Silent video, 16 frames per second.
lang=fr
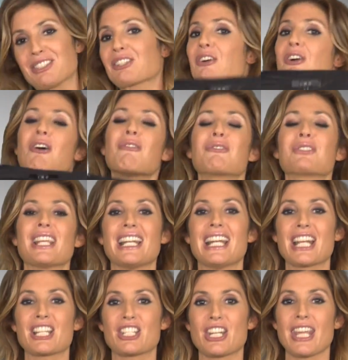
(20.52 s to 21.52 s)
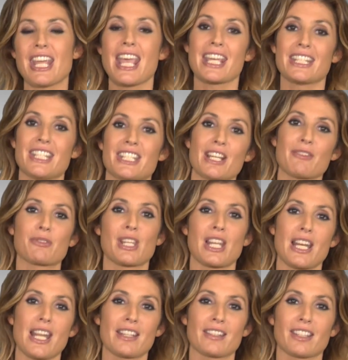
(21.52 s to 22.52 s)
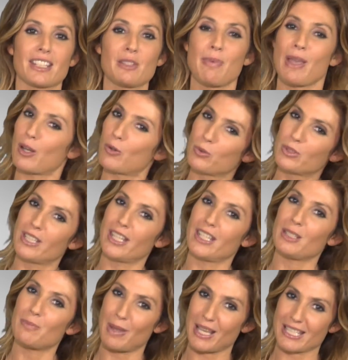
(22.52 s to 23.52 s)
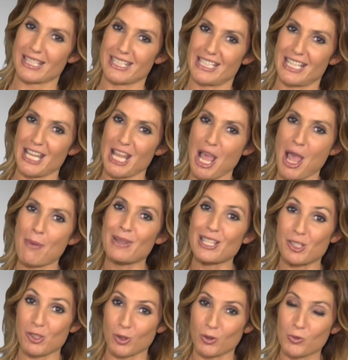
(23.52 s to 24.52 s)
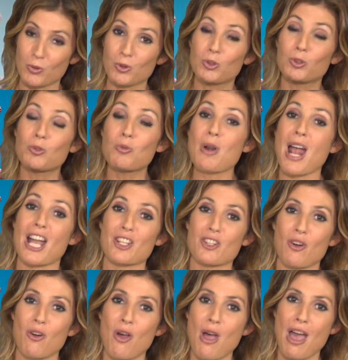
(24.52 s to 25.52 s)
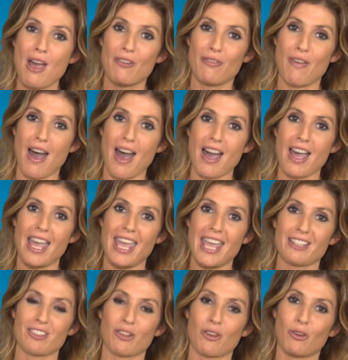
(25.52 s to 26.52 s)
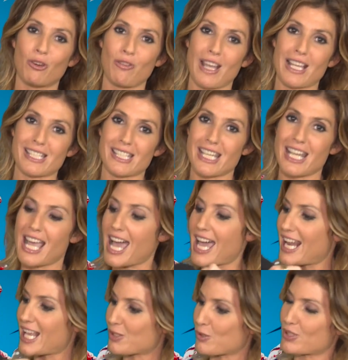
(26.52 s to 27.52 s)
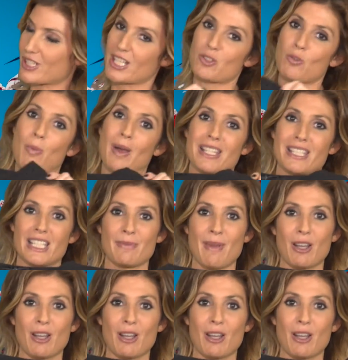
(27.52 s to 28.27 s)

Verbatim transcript: veut dire que quand vous allez l'acheter, déjà vous allez être hyper looké, hyper stylé, mais surtout tout l'argent va être reversé à l'association Princesse